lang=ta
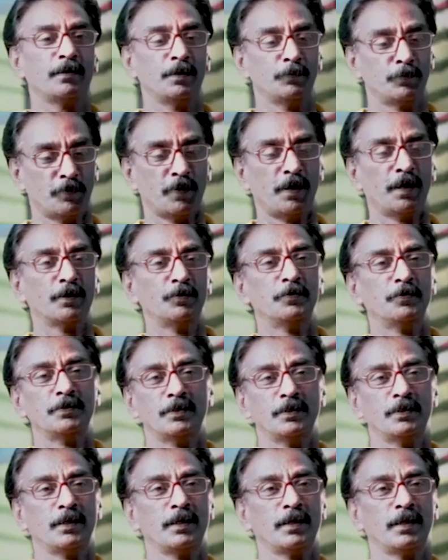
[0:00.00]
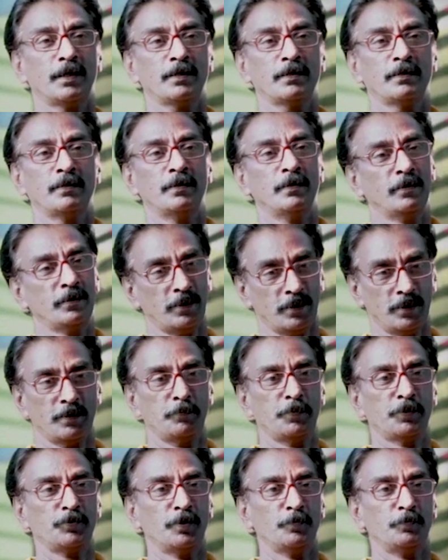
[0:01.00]
இப்போ வாங்கவும் வந்திருக்கிறீங்க எங்களுக்கு
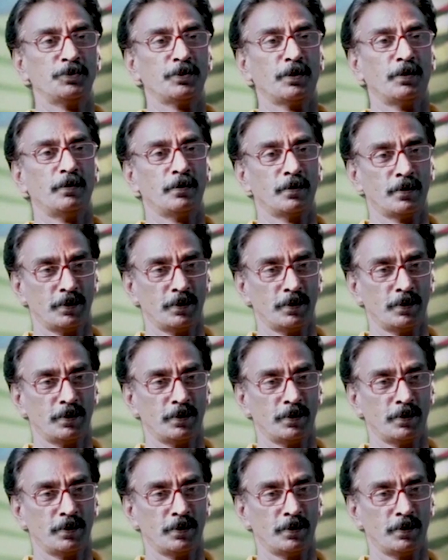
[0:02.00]
பெட்ரோலும் மிச்சம்